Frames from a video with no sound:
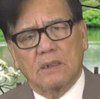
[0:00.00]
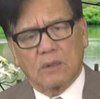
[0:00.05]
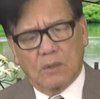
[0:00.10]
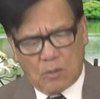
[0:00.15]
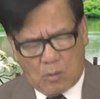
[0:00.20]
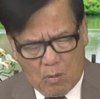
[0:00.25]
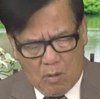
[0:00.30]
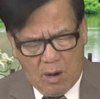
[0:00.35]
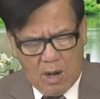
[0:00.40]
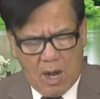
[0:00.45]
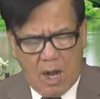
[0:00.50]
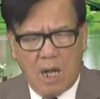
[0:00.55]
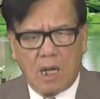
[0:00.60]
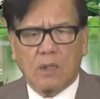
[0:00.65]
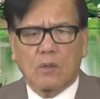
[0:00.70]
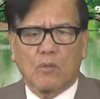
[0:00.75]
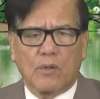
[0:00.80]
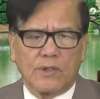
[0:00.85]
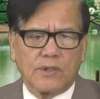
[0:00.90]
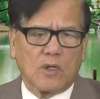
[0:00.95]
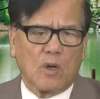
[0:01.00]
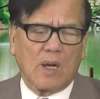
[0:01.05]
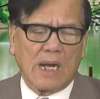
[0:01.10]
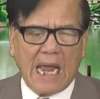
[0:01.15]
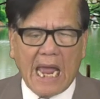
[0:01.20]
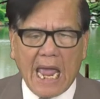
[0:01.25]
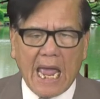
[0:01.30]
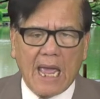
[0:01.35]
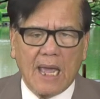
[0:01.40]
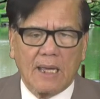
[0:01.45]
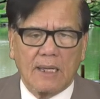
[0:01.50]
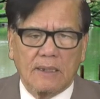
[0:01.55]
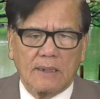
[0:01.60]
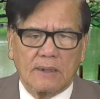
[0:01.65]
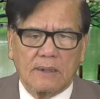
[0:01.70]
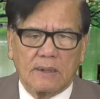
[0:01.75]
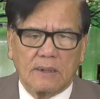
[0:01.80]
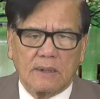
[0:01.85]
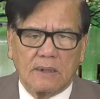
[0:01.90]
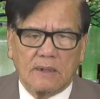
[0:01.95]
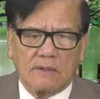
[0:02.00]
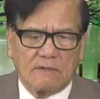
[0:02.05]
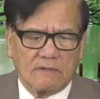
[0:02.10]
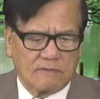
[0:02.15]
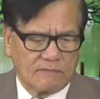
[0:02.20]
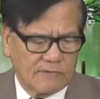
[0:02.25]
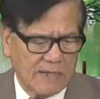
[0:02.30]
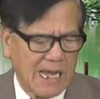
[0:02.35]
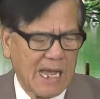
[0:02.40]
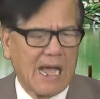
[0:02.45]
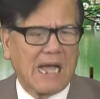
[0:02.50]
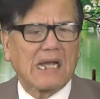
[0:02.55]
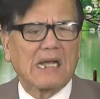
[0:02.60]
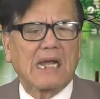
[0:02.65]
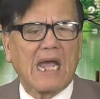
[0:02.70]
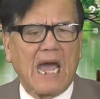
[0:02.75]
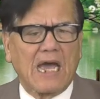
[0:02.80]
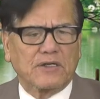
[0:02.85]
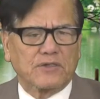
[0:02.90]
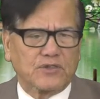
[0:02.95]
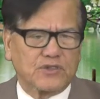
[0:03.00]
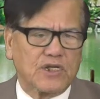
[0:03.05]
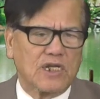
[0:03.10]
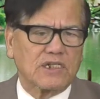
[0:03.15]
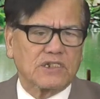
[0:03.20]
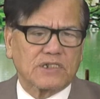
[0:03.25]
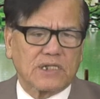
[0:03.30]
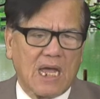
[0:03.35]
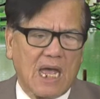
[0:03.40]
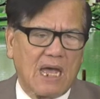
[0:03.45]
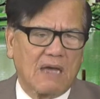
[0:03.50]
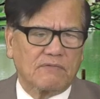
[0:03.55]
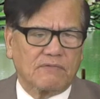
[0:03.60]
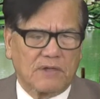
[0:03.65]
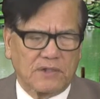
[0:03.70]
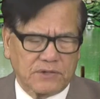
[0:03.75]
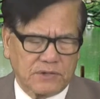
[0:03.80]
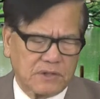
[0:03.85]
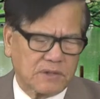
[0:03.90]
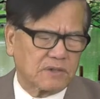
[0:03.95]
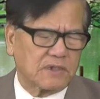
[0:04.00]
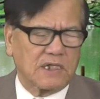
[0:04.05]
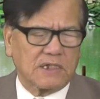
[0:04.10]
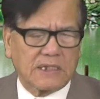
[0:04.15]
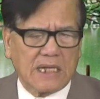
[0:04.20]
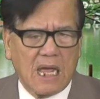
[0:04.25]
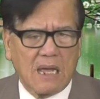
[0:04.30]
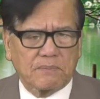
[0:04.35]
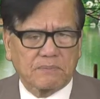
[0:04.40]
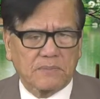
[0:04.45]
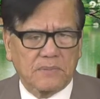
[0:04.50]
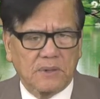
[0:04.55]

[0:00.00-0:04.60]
của quân đội Nga với hàng ngàn chiến xa và thiết giáp.